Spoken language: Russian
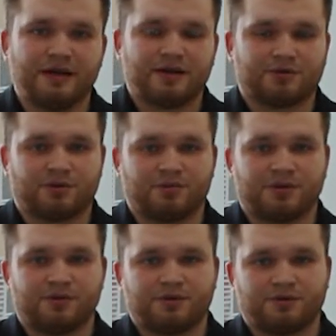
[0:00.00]
которая
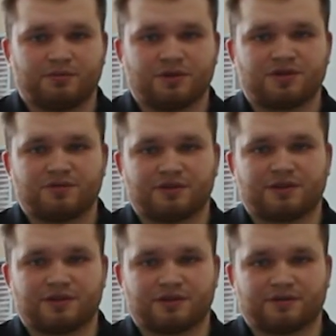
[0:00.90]
приведет его к большим
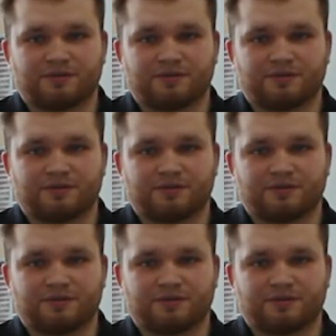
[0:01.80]
открытиям.